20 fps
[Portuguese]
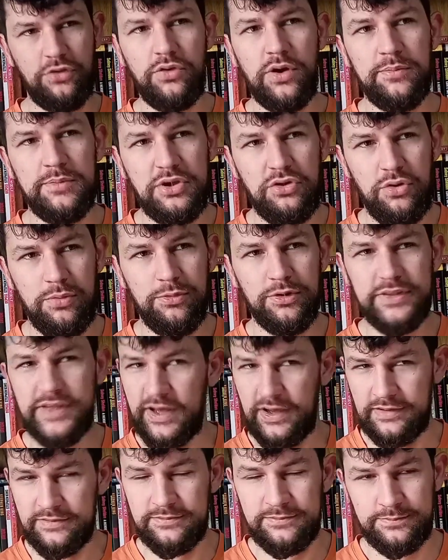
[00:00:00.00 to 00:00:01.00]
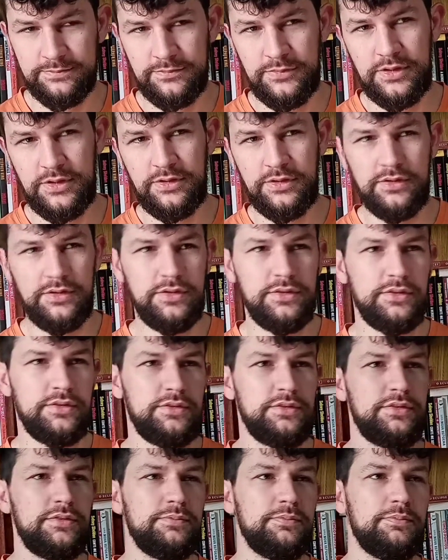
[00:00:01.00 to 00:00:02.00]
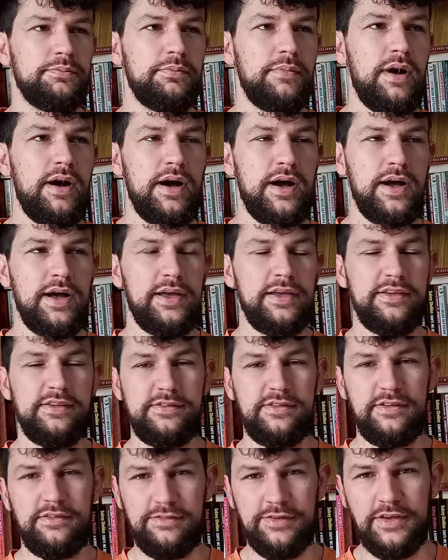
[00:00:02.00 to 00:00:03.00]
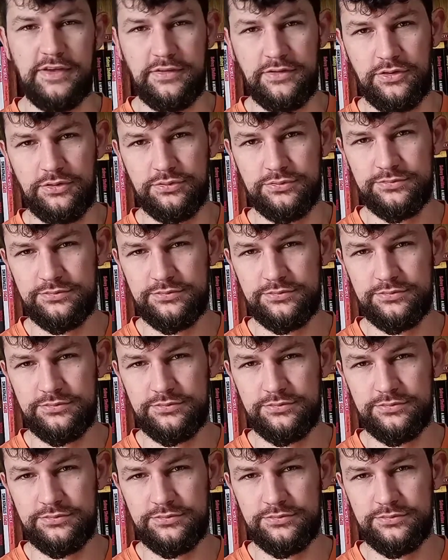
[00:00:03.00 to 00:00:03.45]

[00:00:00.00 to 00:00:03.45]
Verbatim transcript: a me incomodar. Mas, enfim, eu...